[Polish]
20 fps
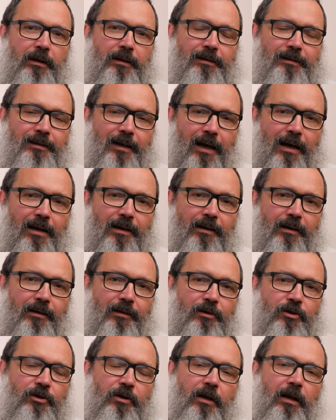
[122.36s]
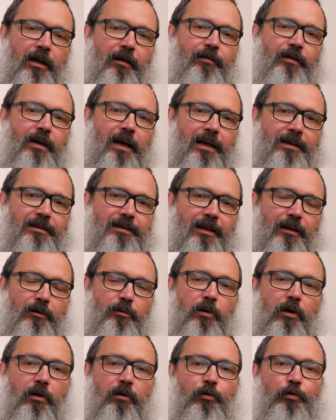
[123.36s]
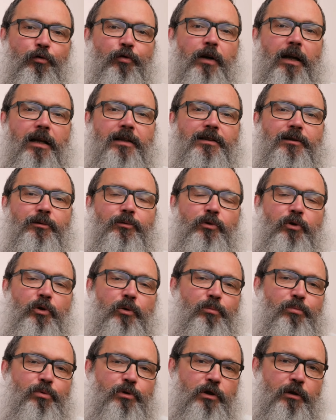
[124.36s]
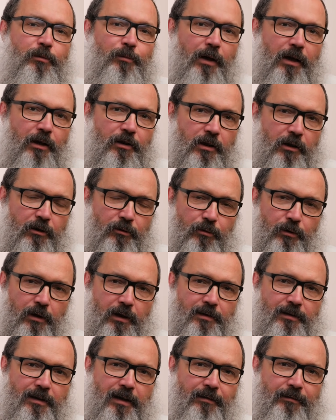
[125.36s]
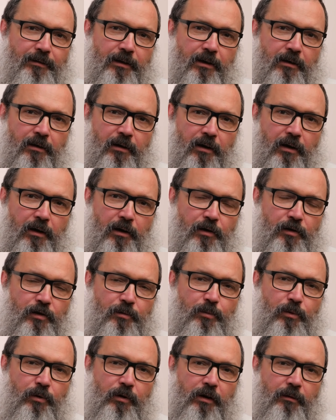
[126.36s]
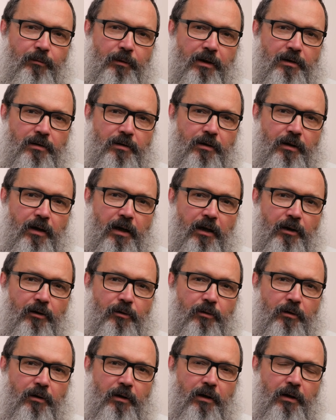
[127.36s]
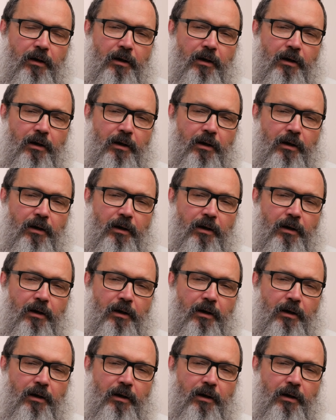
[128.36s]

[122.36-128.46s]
Izrael, kiedy się nawracał, wracał do przymierza, które zawarł z Bogiem na Synaju.